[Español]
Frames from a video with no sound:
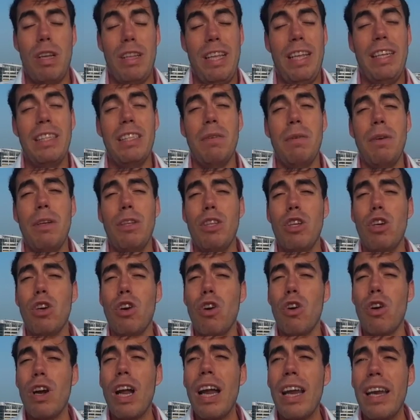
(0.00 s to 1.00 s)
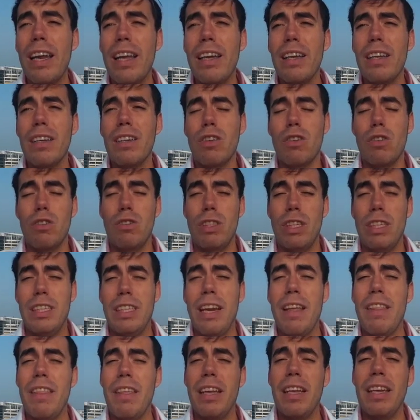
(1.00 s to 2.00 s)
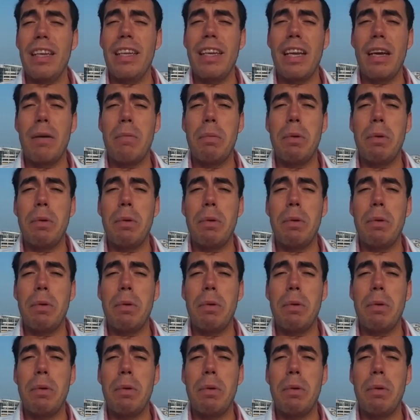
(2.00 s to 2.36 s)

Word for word: de antibióticos orales con tetraciclinas,